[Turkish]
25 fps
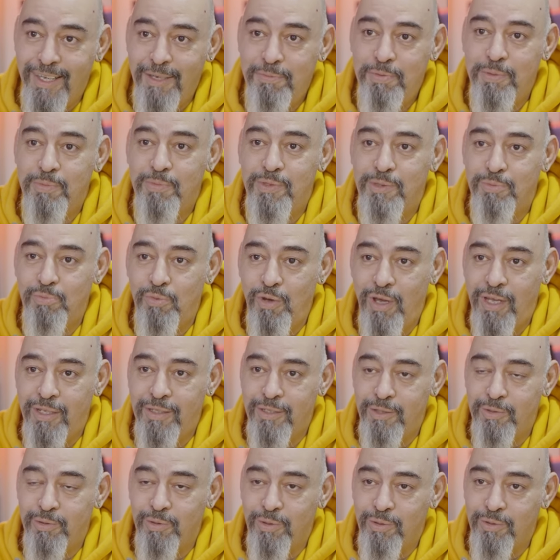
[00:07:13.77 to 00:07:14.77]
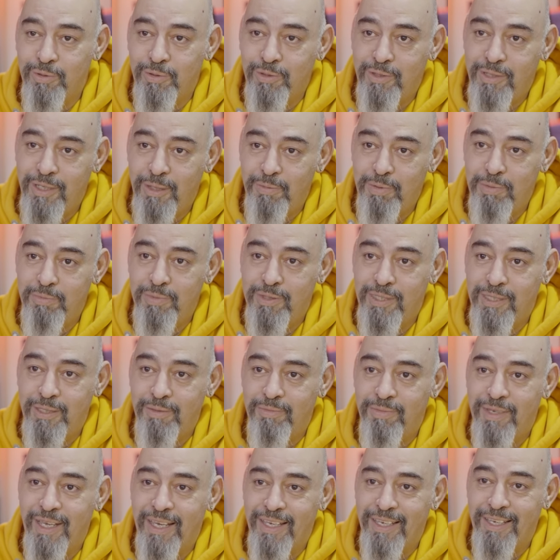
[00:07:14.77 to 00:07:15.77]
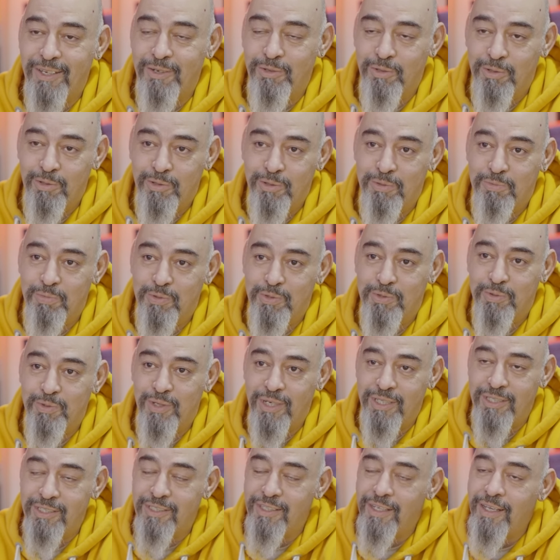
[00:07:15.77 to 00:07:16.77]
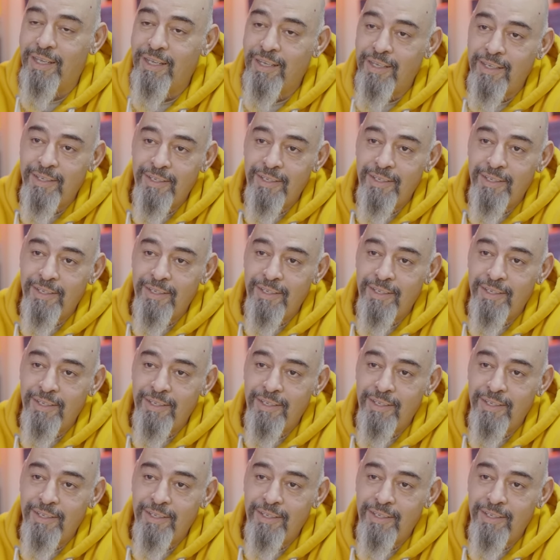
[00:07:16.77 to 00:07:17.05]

Hepimiz mühendis olduk, hepimiz kimyager olduk bu süreçte.